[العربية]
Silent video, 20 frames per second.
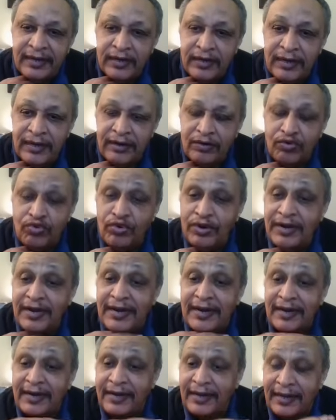كل
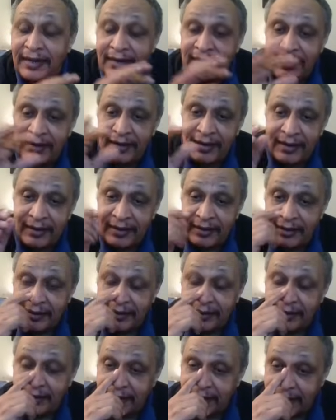الـ الـ الـ
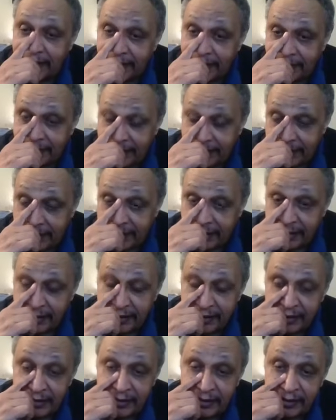
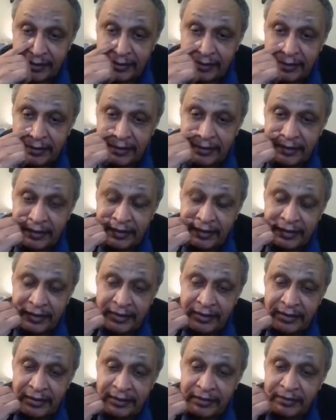آه،
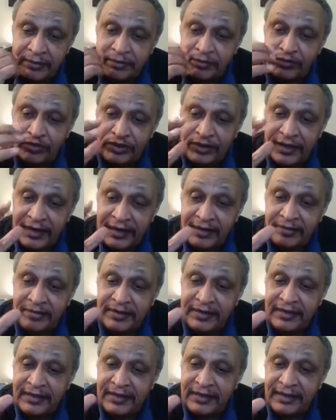
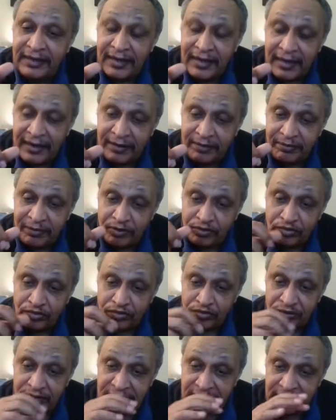المدربين
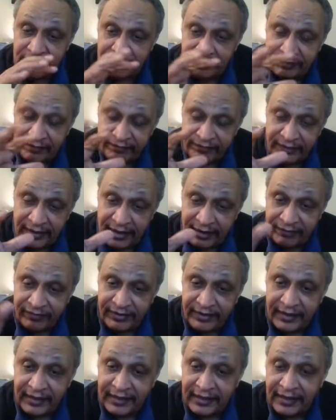الموجودين في
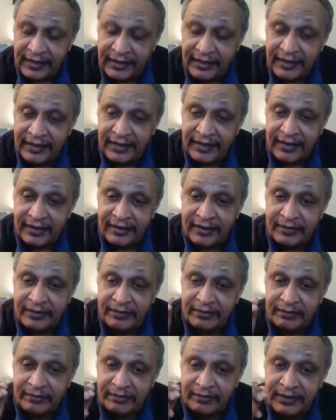أفريقيا هنا
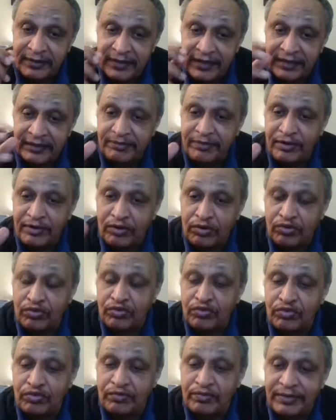بيتبعوا
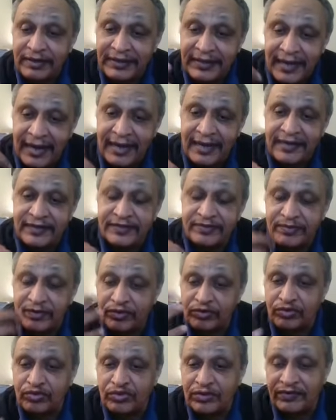مدارس
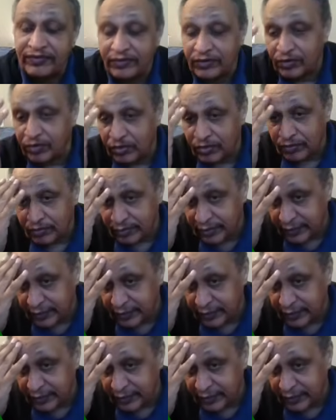موجودة في أوروبا